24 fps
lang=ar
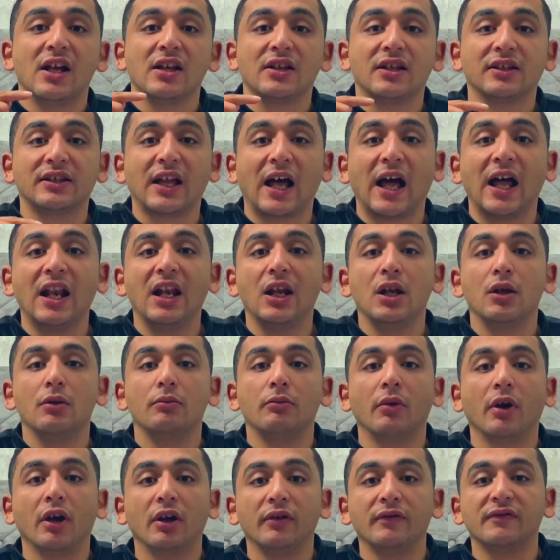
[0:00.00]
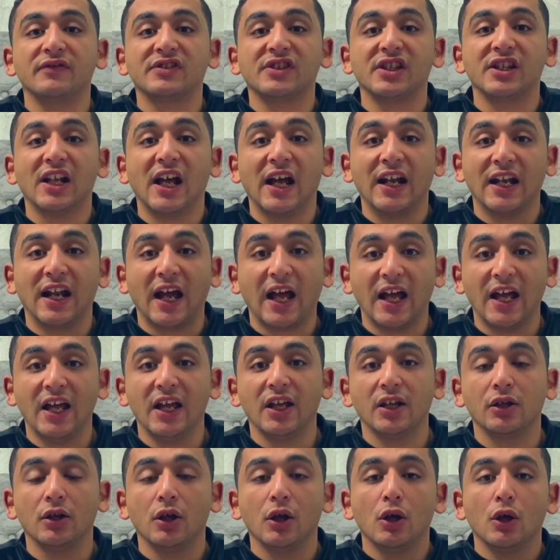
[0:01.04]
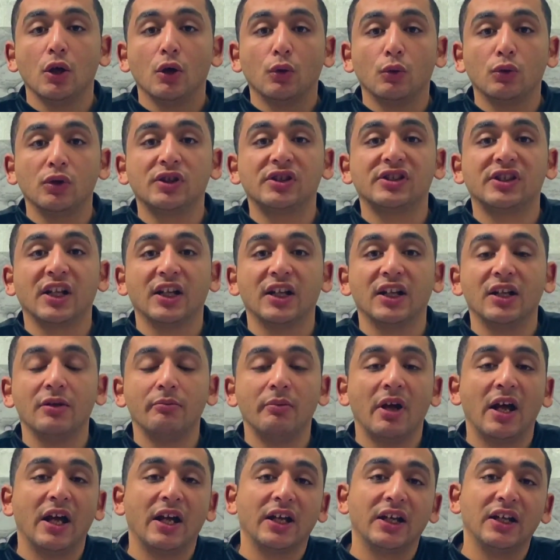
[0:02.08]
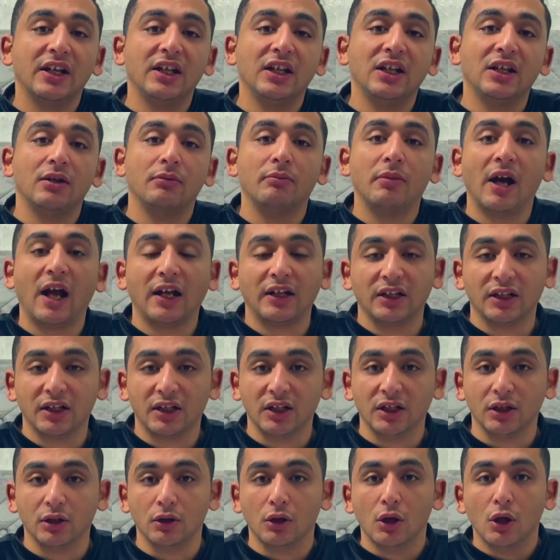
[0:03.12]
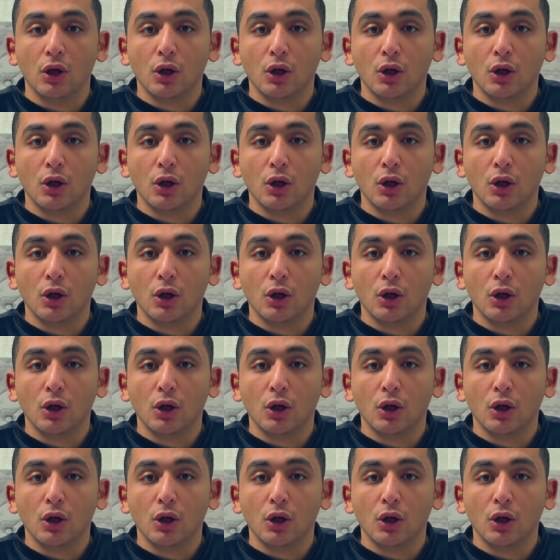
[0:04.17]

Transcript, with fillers: تتعلم حفظ الالحان وتسلمها جيل بعد جيل